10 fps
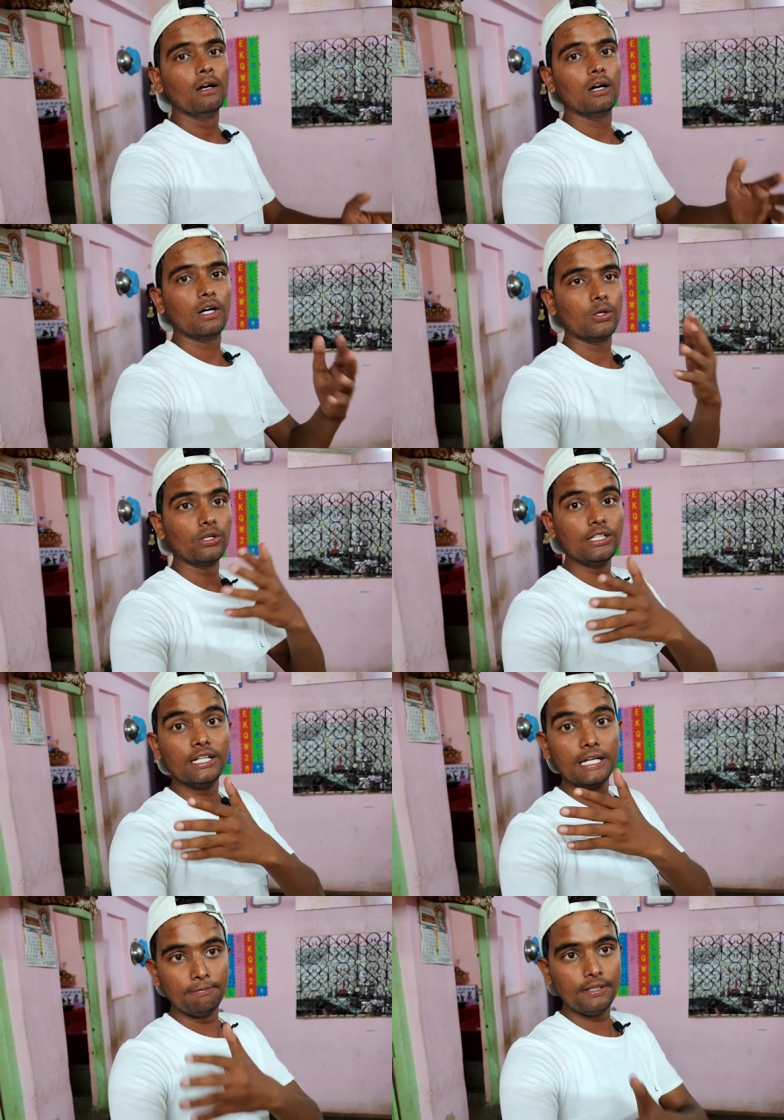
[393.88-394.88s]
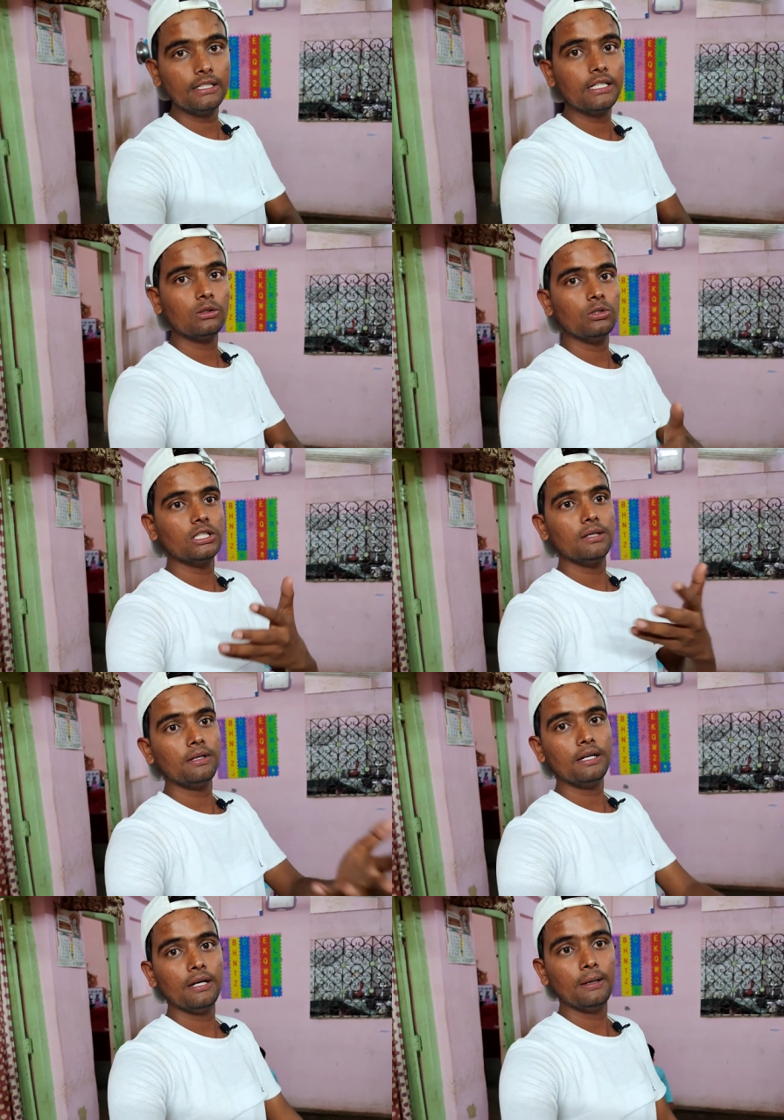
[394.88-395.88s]
आ, क्योंकि ये गिफ्टेड था तो इसलिए
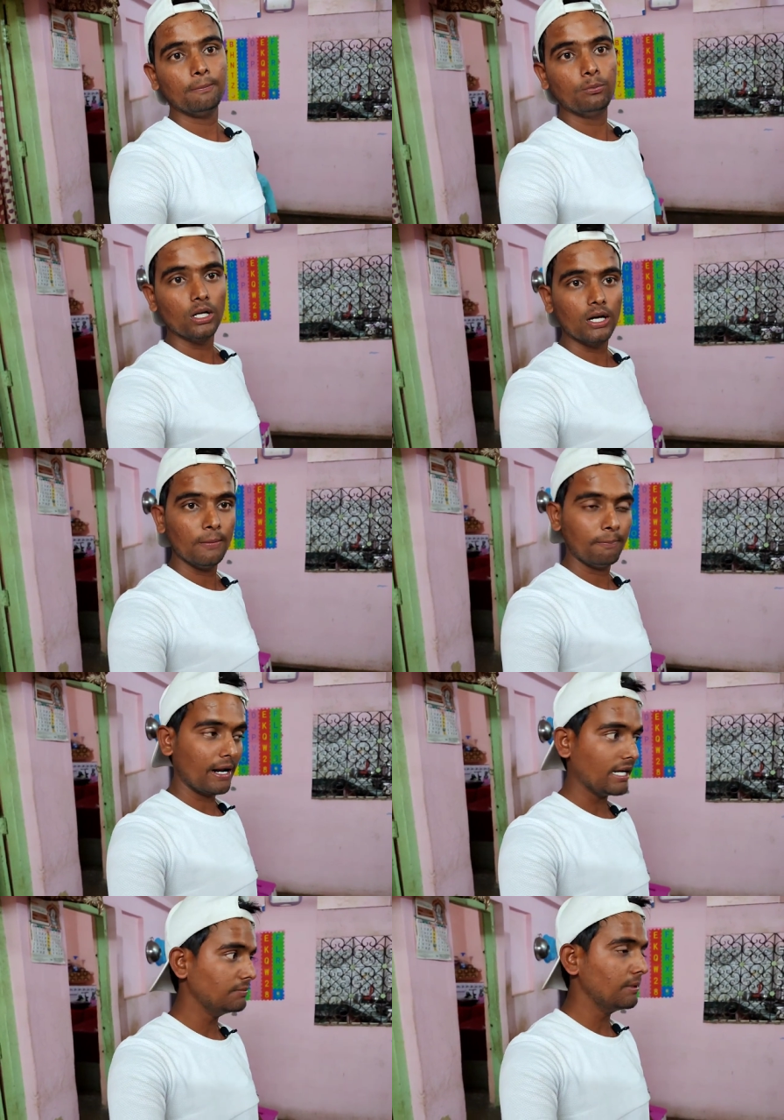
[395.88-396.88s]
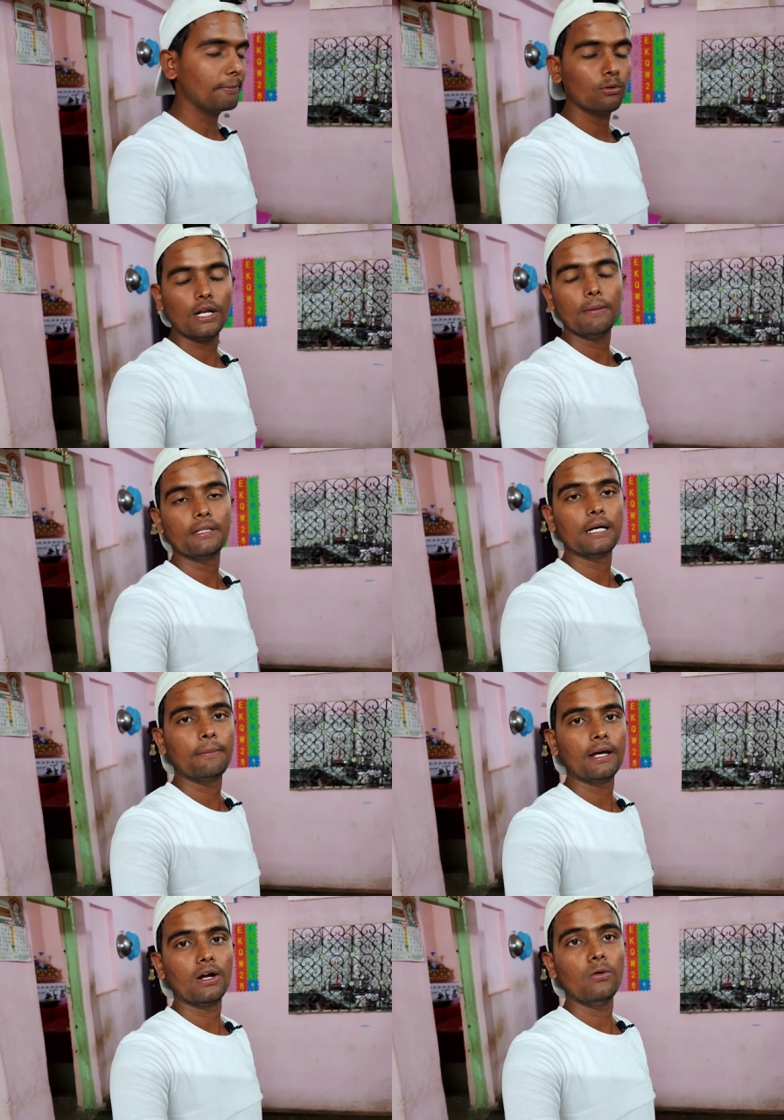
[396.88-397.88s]
मैं पूरा प्राइस मैं आपको नहीं बता
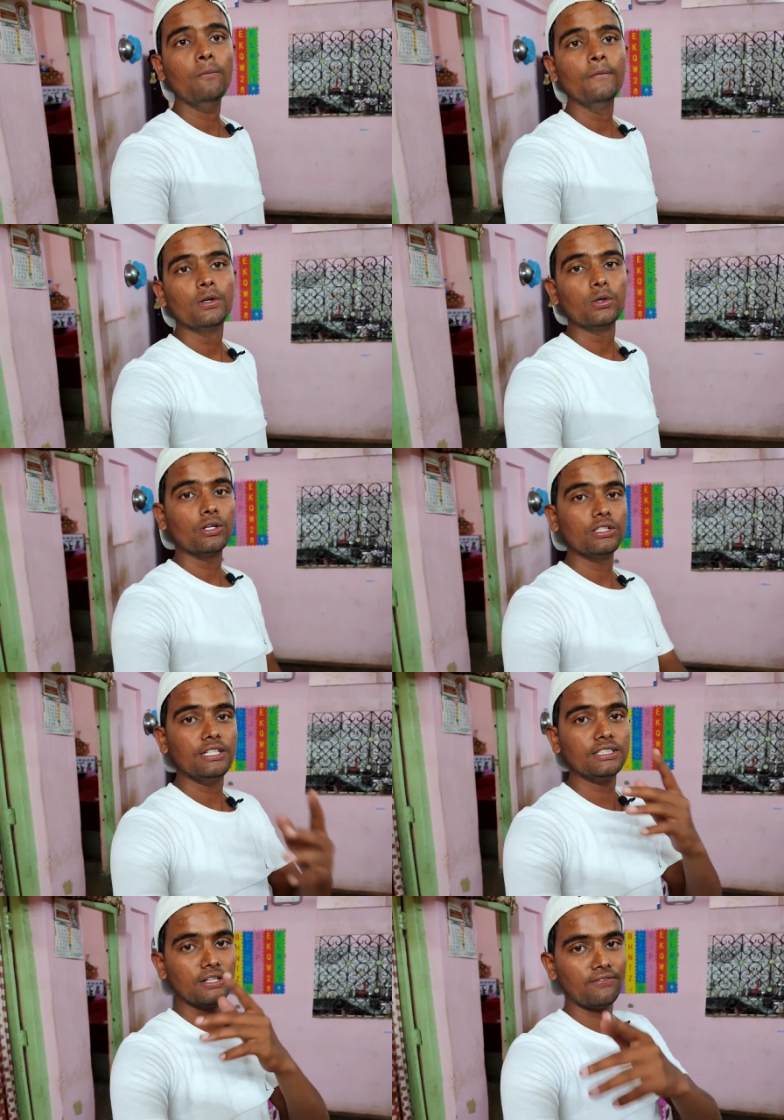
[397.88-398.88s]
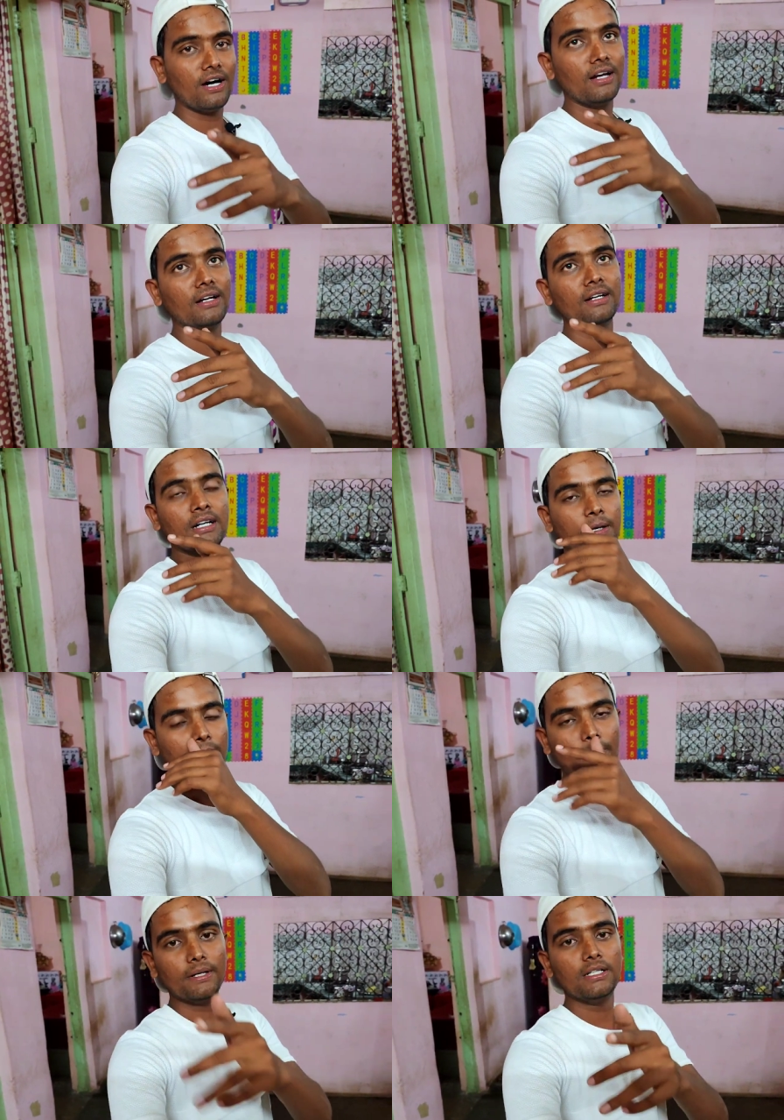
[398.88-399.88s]
पा रहा हूँ क्योंकि ये सफ़ान के
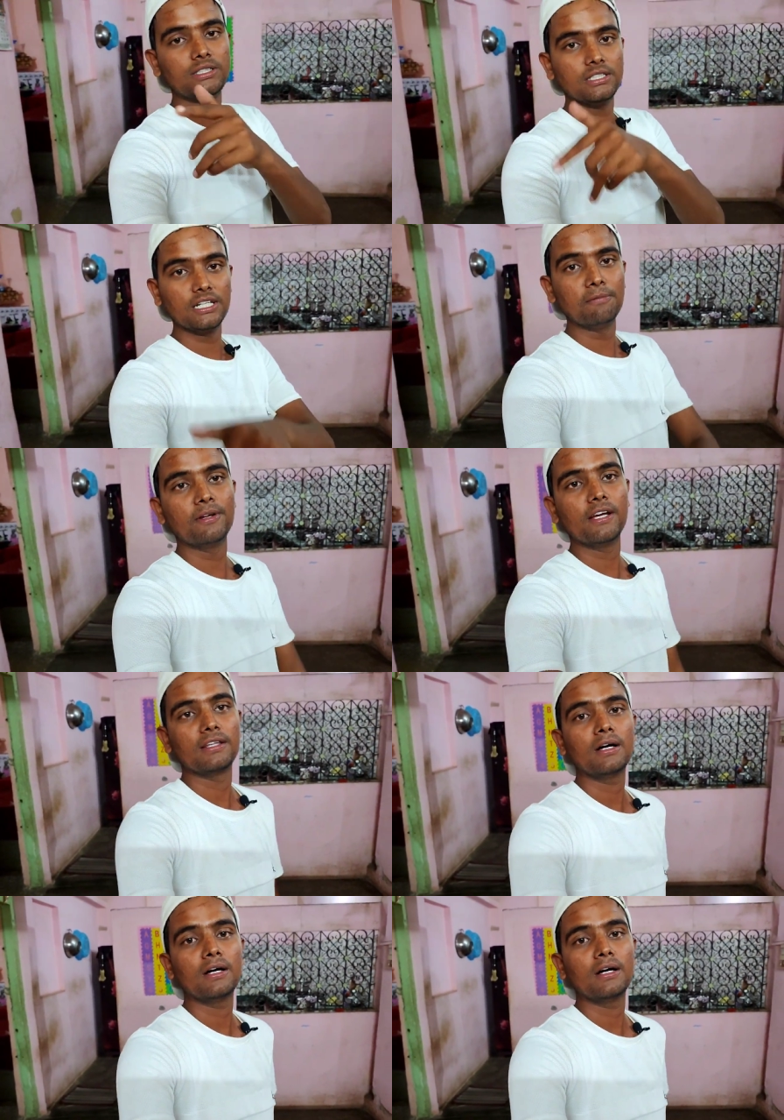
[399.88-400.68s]
पापा ने इसे गिफ्ट किया